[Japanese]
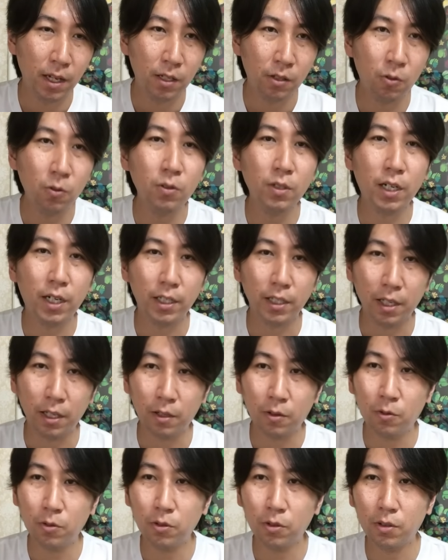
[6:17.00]
今回ね
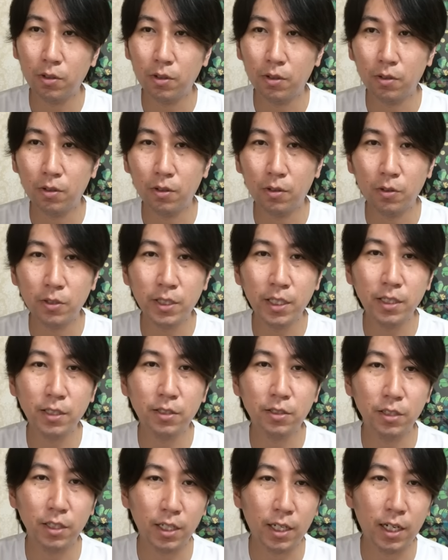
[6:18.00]
この汚染
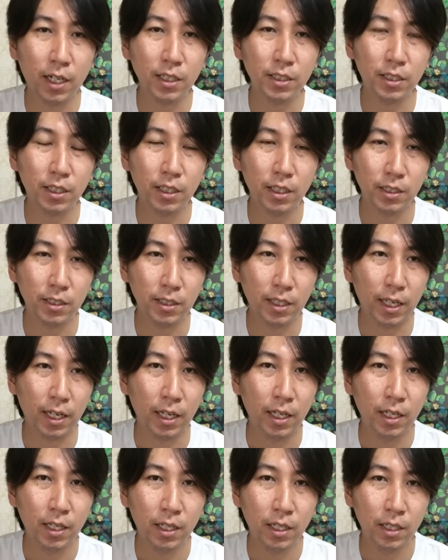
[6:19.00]
水に関してですね
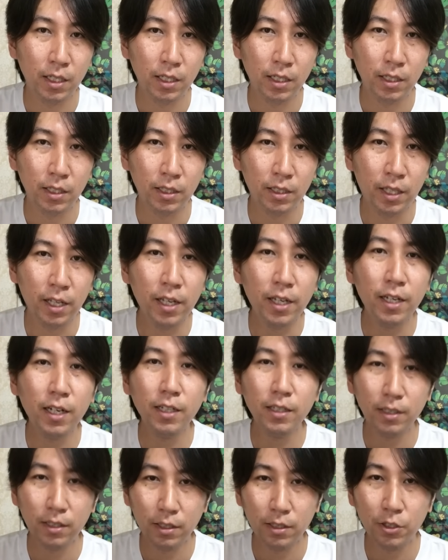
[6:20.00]
提
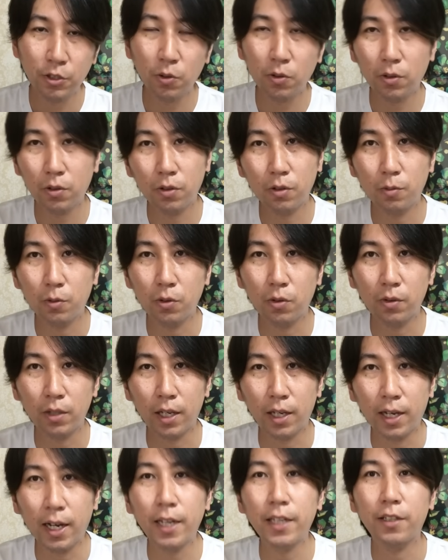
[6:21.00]
案書というものをね
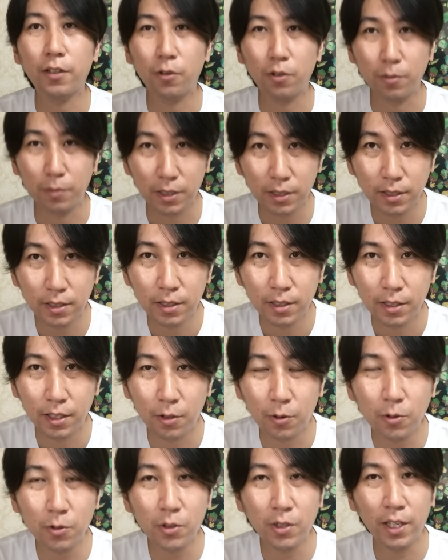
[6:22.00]
書いておりますで
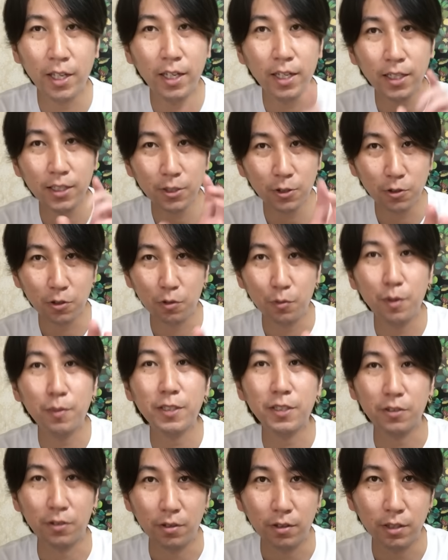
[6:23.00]
この提案書を読みま
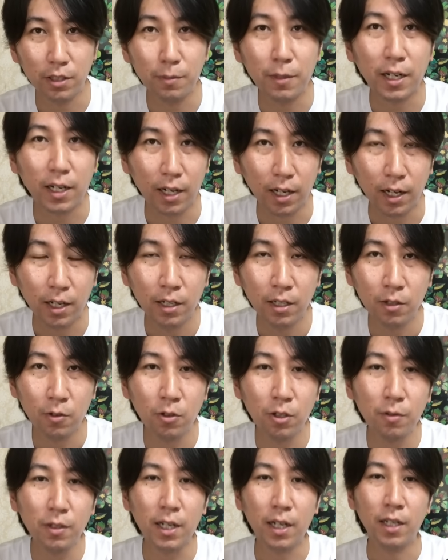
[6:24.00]
すよ今からこ
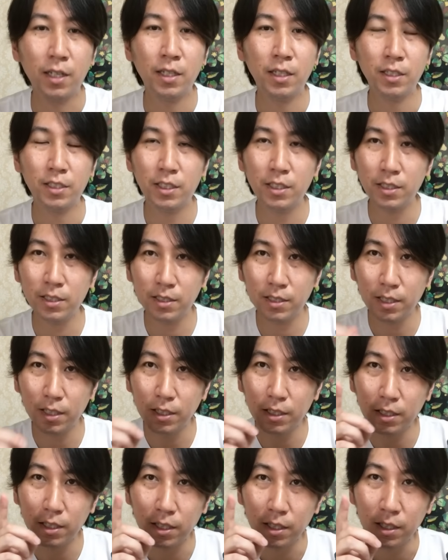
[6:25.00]
れは実際
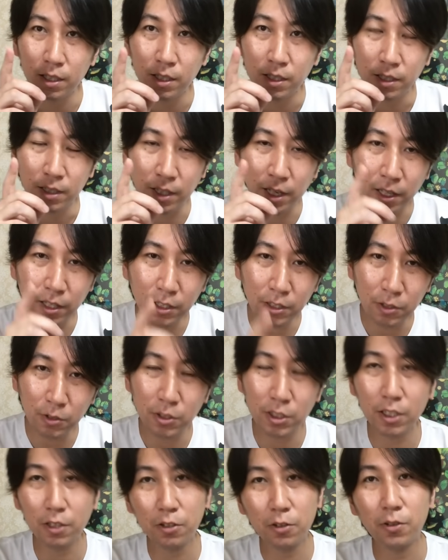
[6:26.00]
に研究
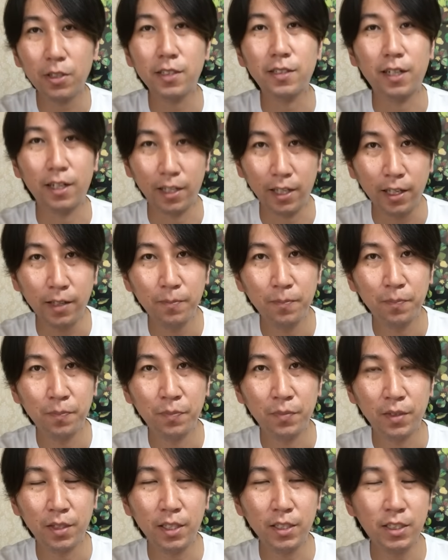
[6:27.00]
してる人ですからね
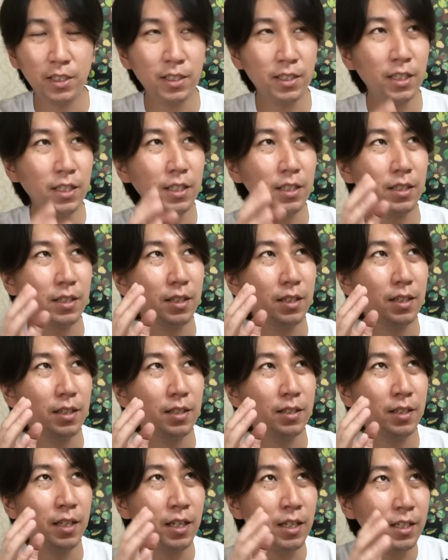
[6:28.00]
で実際に
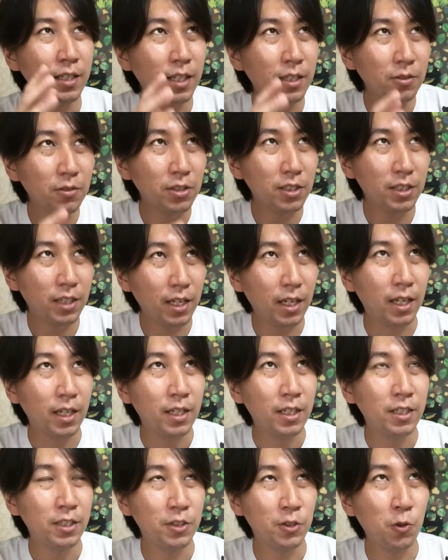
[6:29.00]
データとして
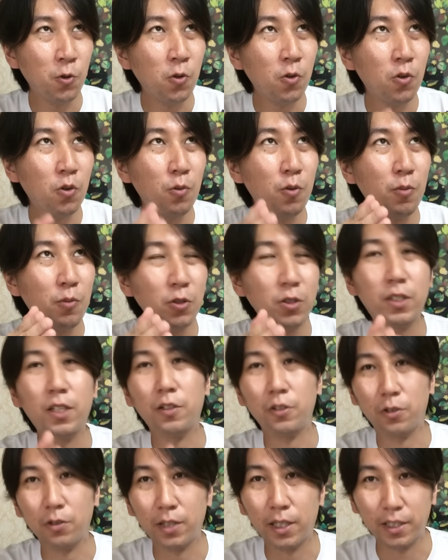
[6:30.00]
証拠も持って
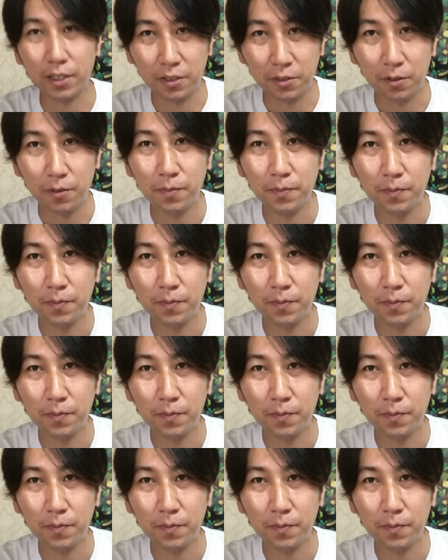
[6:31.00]
る人なんですよ